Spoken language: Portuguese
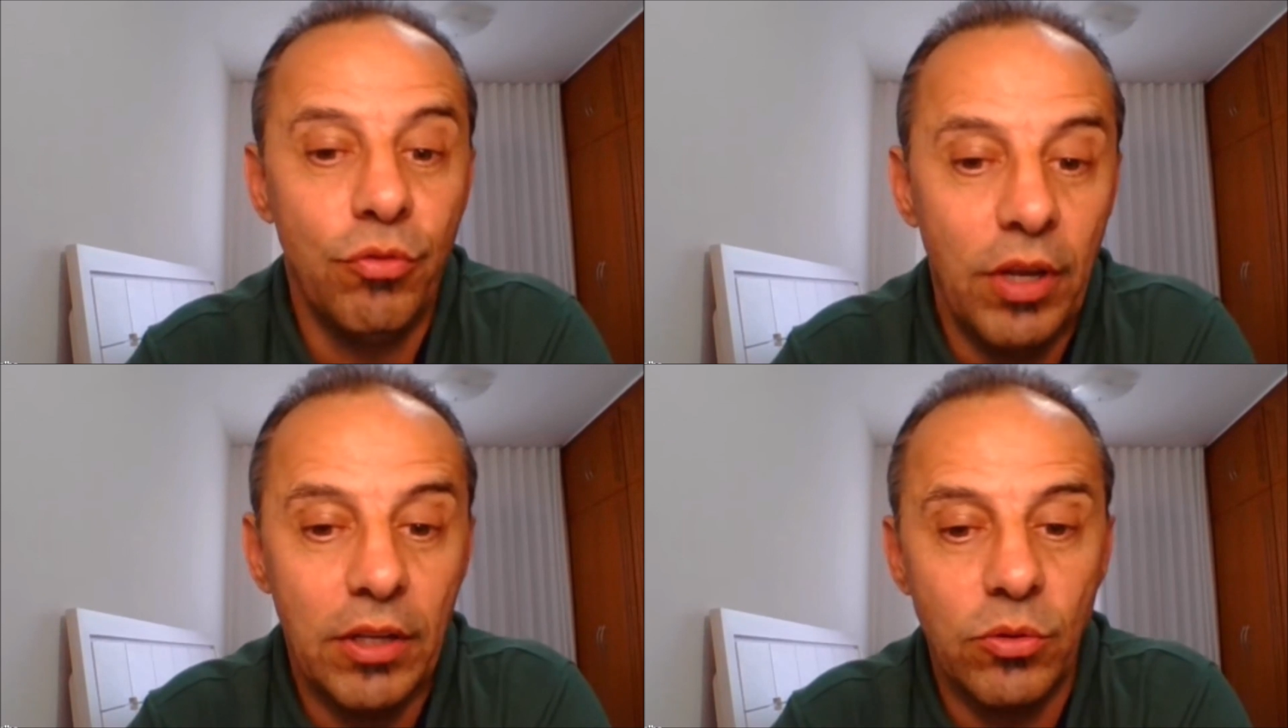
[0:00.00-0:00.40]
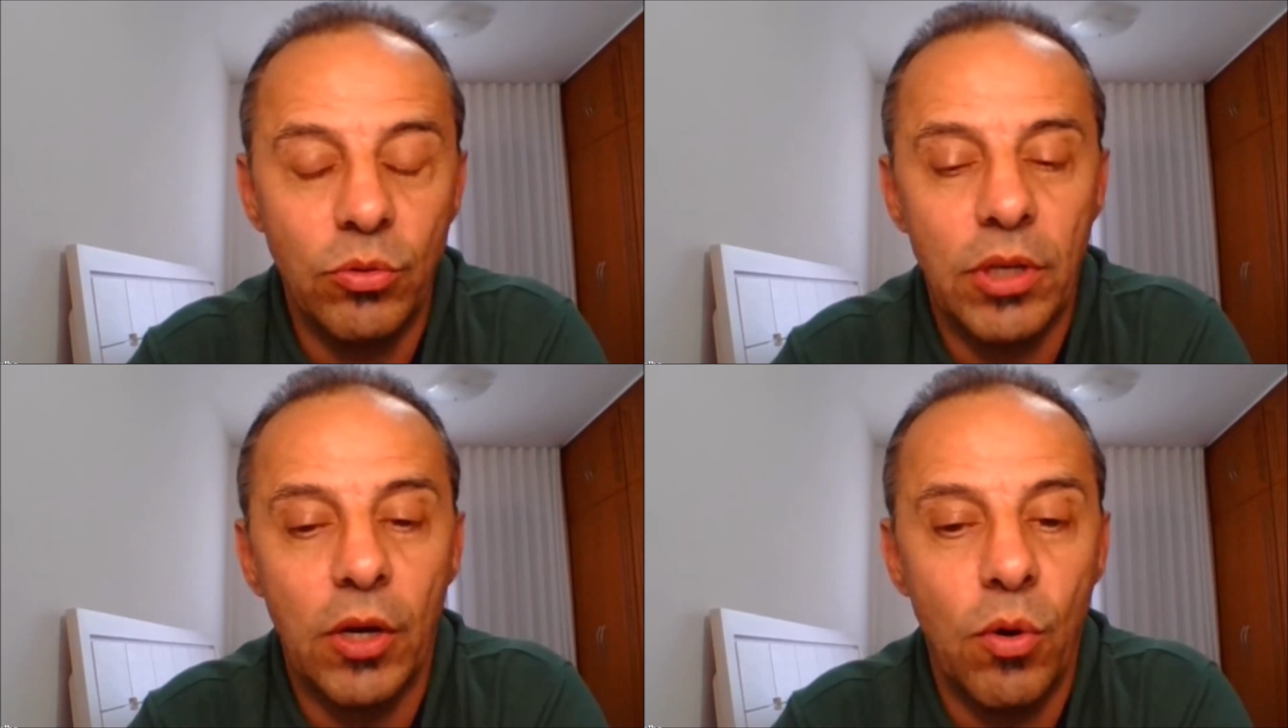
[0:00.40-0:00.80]
do vento do
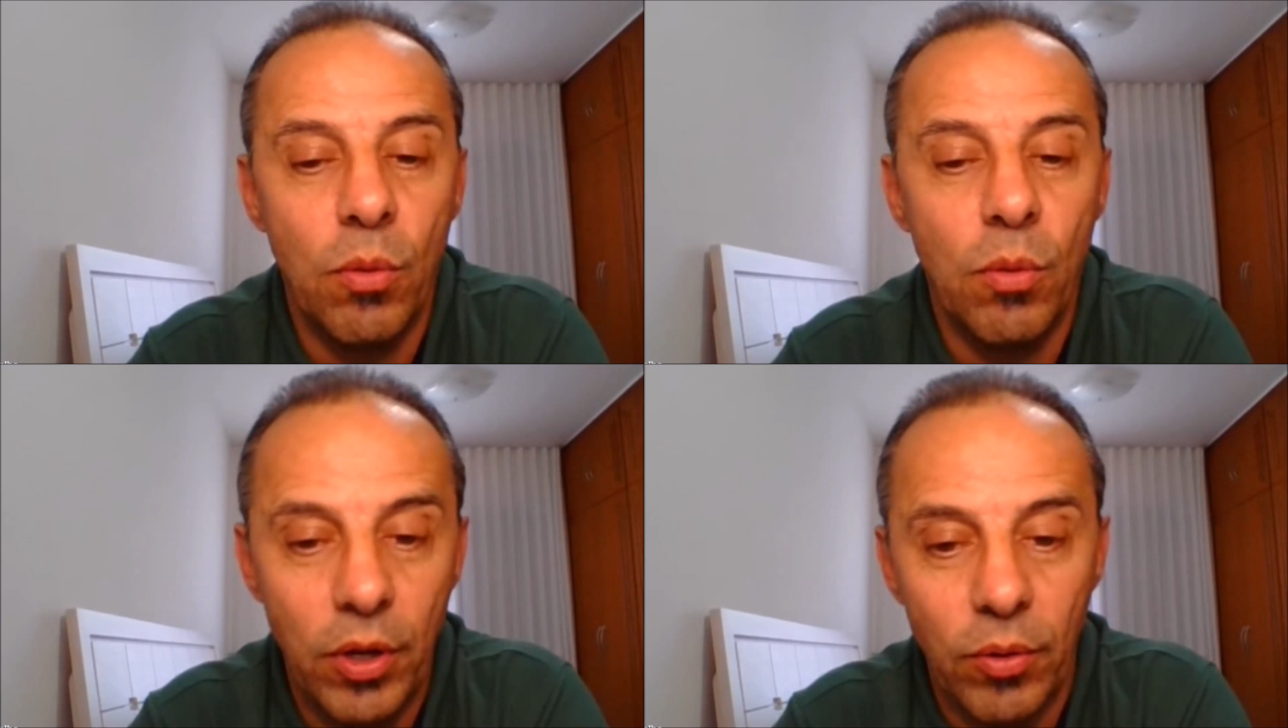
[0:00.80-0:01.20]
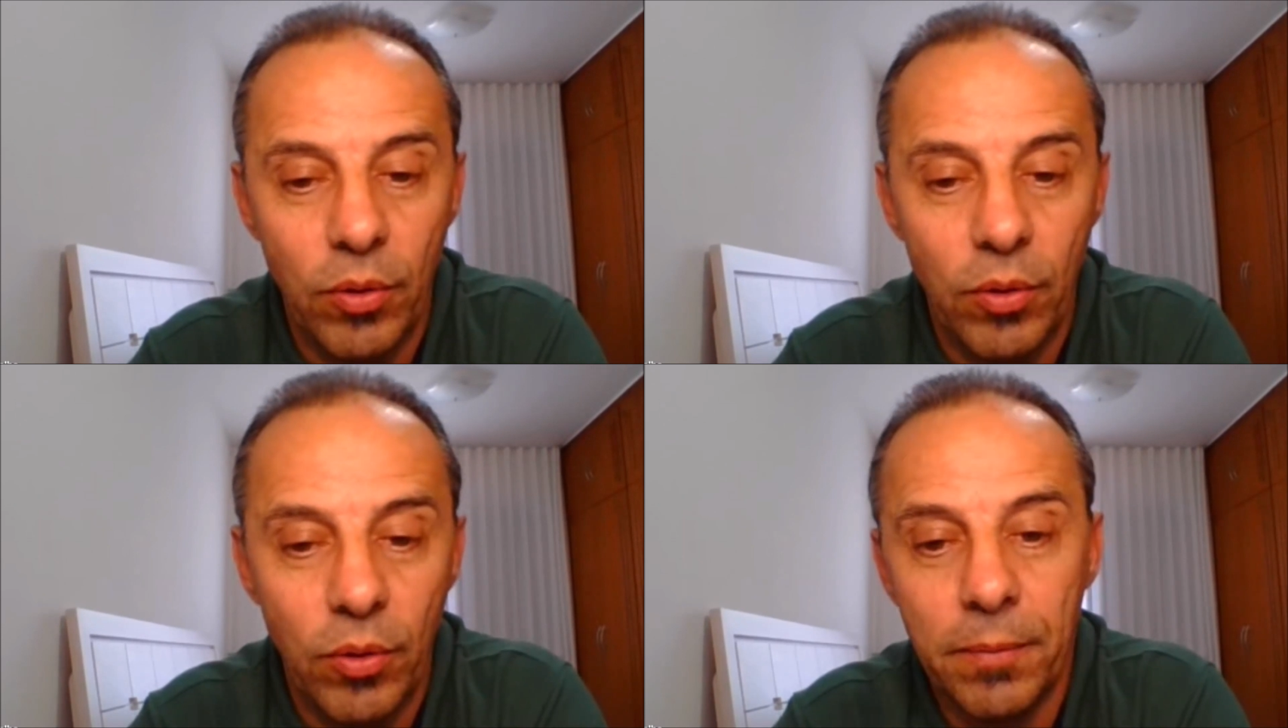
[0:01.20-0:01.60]
que como
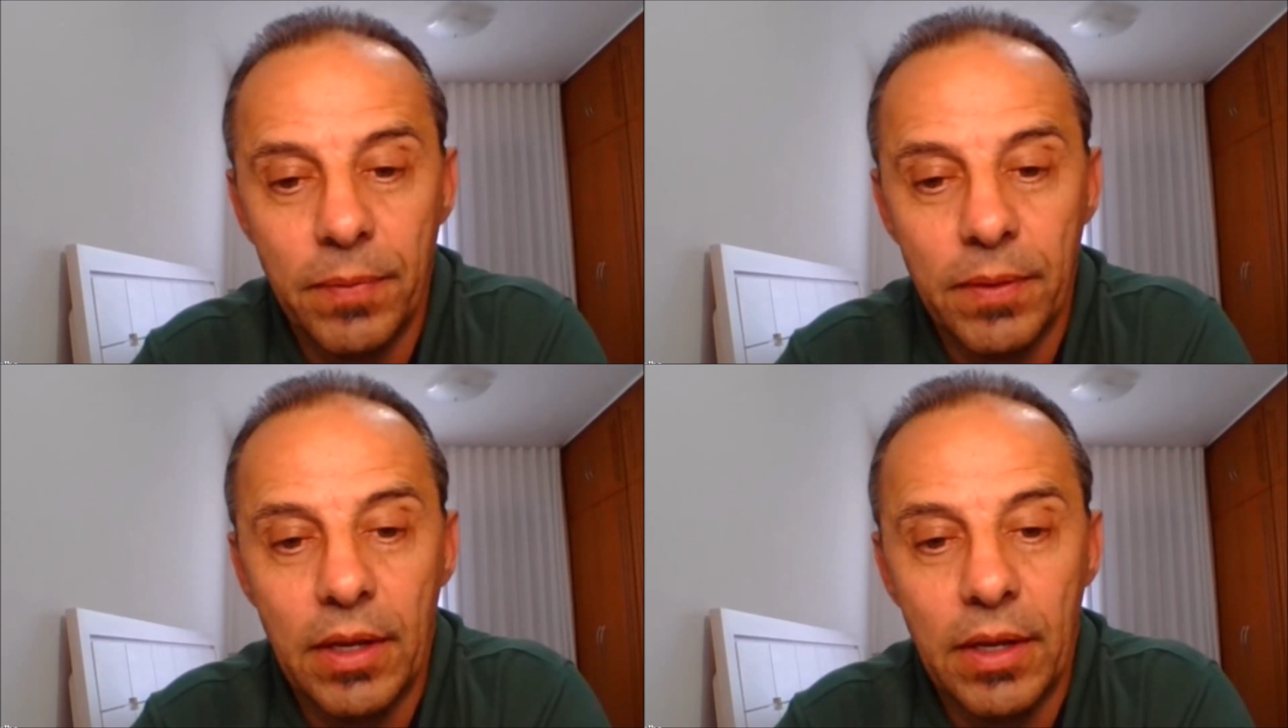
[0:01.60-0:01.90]
eu, né?